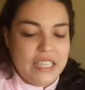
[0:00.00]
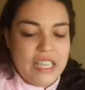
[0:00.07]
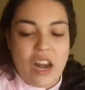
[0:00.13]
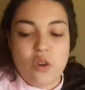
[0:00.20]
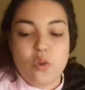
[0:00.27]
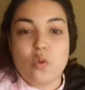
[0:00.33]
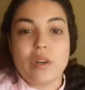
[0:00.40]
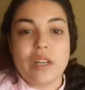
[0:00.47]
Y
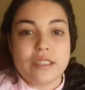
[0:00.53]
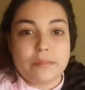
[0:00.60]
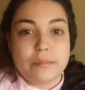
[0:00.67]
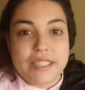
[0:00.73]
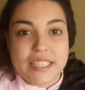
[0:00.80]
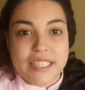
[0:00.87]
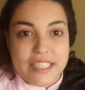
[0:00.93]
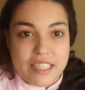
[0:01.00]
algunas
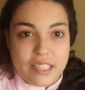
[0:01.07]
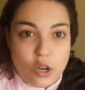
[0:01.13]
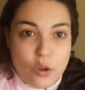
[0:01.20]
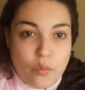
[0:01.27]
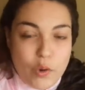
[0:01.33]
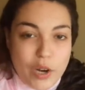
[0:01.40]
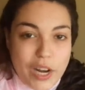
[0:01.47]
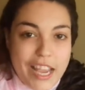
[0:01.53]
más que
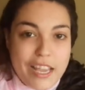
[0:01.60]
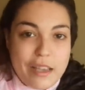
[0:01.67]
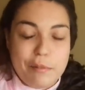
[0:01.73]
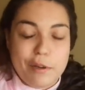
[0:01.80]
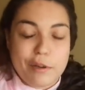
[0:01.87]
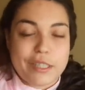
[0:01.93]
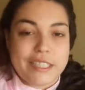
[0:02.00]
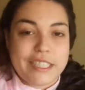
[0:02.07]
tengo por ahí,
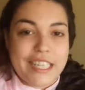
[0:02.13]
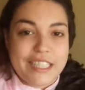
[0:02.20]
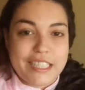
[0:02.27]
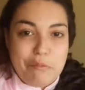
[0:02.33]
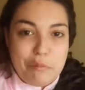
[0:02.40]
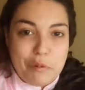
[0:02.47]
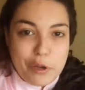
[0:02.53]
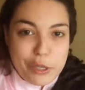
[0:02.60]
pero que están
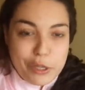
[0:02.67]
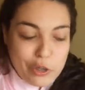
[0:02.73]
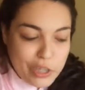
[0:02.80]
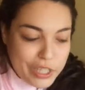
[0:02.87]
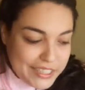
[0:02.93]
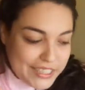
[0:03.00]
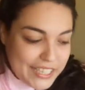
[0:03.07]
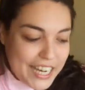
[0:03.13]
ya un poquillo
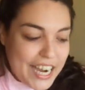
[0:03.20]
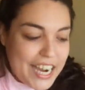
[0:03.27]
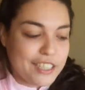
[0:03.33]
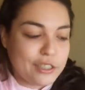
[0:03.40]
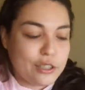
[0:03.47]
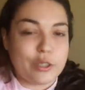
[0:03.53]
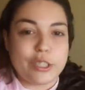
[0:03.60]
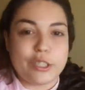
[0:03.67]

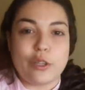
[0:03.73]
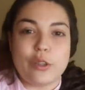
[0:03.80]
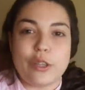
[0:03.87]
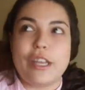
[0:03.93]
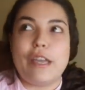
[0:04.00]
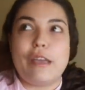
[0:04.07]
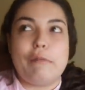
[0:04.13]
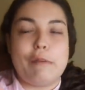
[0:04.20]
resecas o que son
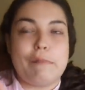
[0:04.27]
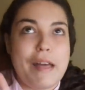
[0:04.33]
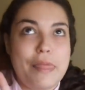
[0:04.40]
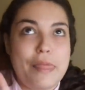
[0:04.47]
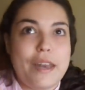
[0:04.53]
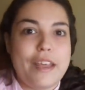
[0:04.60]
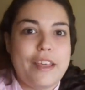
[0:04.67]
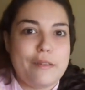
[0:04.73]
de mi
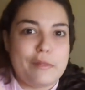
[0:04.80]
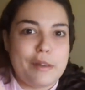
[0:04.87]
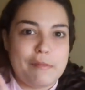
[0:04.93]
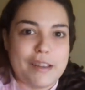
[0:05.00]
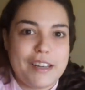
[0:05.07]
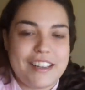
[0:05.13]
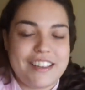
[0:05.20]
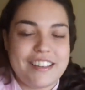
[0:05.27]
madre, de mi
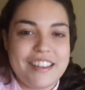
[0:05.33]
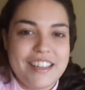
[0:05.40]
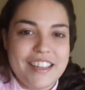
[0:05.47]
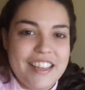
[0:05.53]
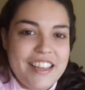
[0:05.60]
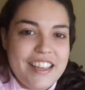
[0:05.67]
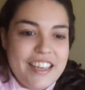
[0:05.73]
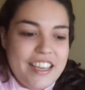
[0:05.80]
hermana,
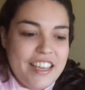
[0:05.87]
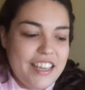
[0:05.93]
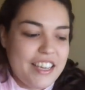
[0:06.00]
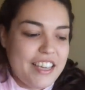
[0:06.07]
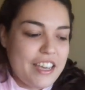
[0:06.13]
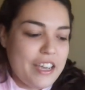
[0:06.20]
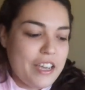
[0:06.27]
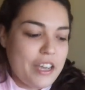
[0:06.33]

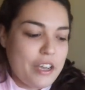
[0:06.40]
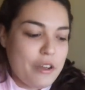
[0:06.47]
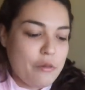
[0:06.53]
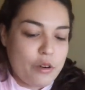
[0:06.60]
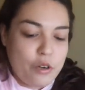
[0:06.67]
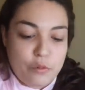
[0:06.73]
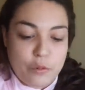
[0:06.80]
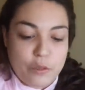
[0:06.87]
y que,
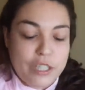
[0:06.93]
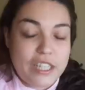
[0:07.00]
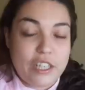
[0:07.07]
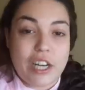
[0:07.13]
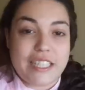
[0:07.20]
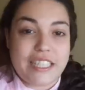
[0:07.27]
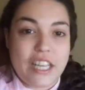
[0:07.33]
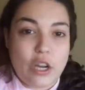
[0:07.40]
bueno, porque pues
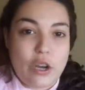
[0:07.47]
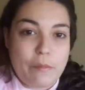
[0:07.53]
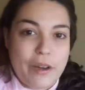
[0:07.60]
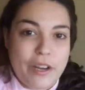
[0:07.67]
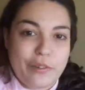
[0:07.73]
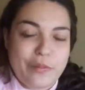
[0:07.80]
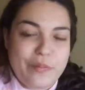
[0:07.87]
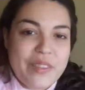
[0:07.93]
no las tengo a
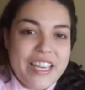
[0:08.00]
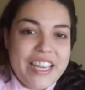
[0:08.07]
mano.